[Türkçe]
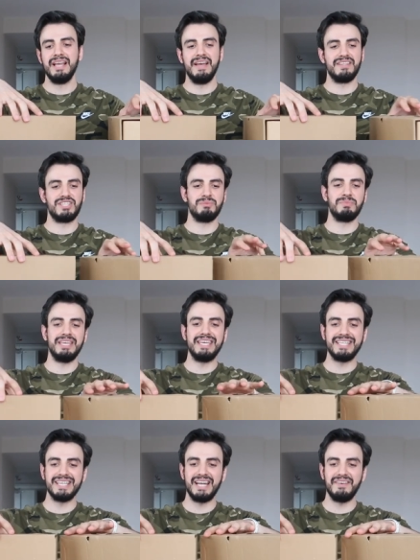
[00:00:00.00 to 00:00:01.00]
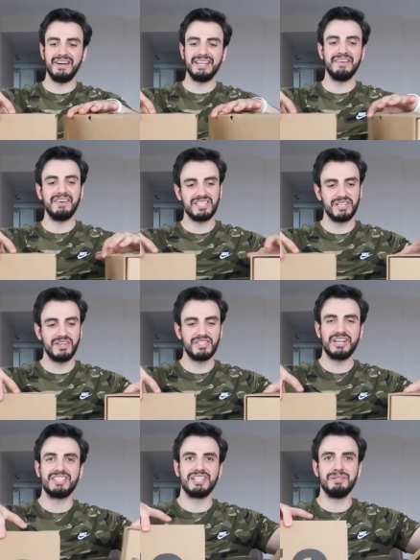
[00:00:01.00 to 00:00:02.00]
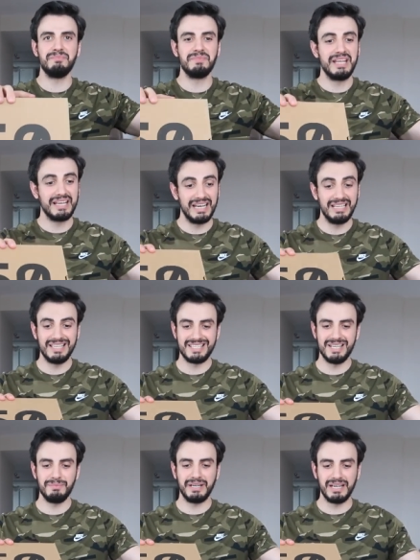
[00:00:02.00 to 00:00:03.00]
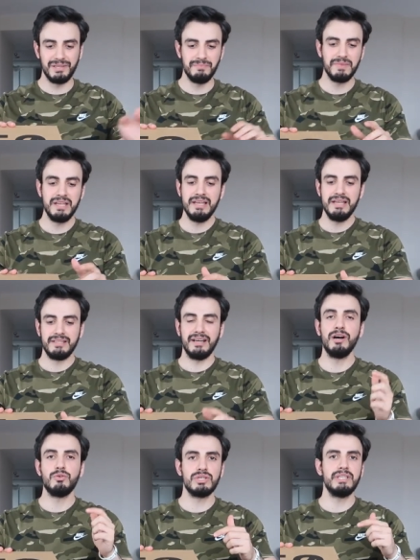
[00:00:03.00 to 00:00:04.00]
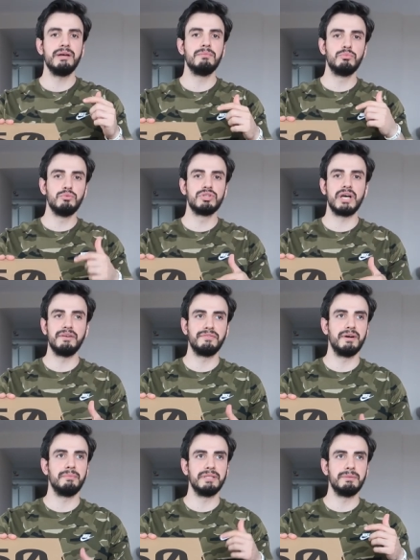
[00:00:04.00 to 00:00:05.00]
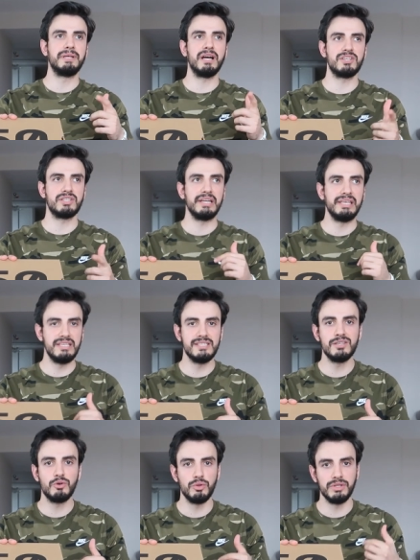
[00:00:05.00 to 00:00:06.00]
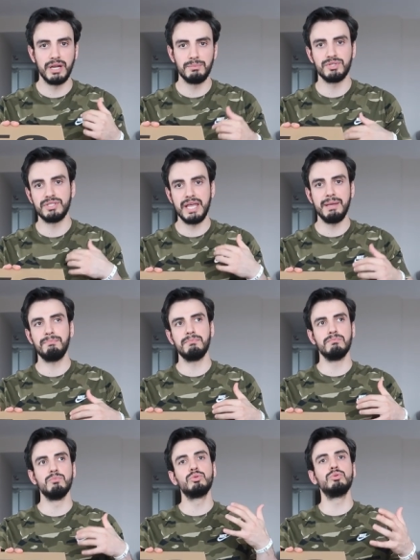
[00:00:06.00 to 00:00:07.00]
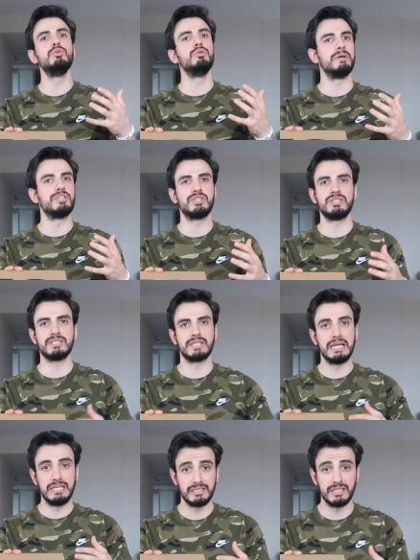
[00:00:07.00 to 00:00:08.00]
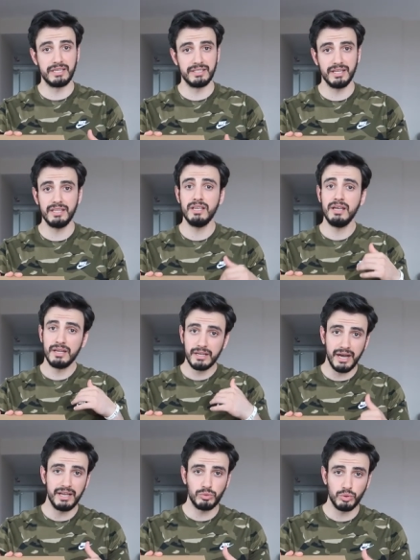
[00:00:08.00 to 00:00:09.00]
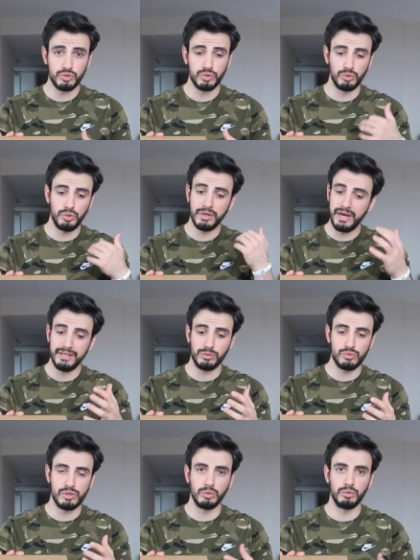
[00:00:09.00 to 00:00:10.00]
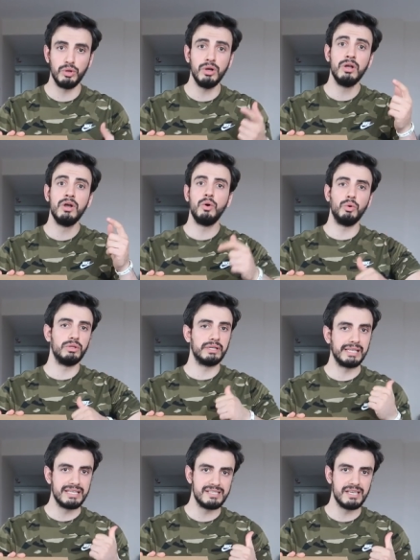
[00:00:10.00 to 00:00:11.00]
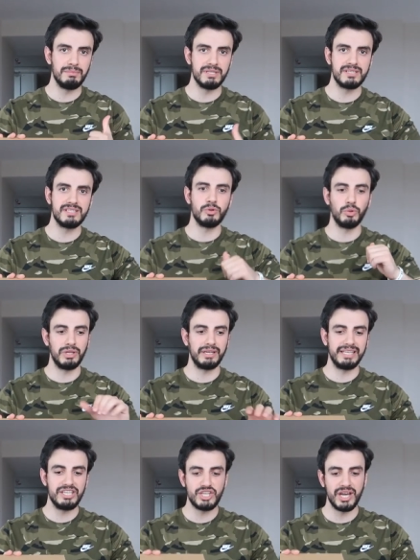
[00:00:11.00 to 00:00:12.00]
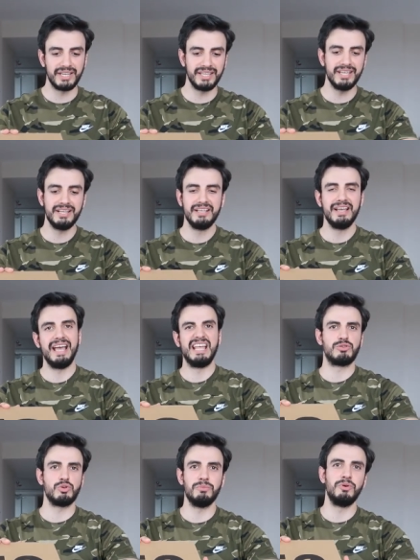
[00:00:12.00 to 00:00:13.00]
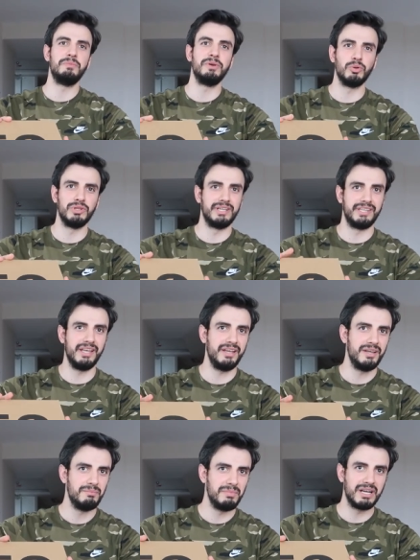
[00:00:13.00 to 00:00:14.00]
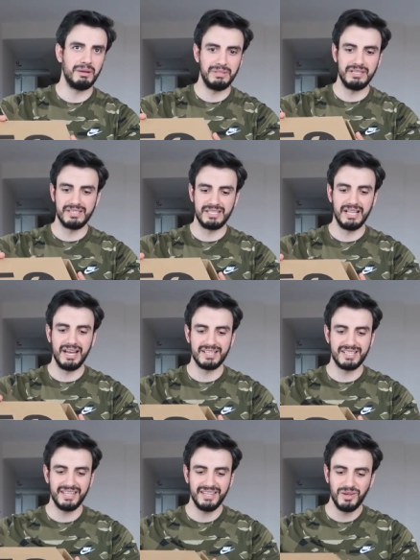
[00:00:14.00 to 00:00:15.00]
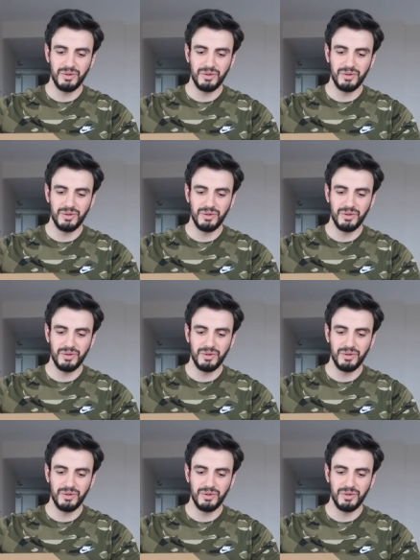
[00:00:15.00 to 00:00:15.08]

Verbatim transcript: Evet şimdi iki tane var. Yavaş yavaş açalım. Kalitesine bakalım. Evet. Daha önce de bu sayfa bana birkaç tane yizi göndermişti. Hep mutluyum açıkçası kalitelerinden. Gayet hoş oluyor, gayet güzel oluyor. Onları da izleyebilirsiniz. Onlar da içeride. En son böyle bir onları da bakabiliriz dilersen.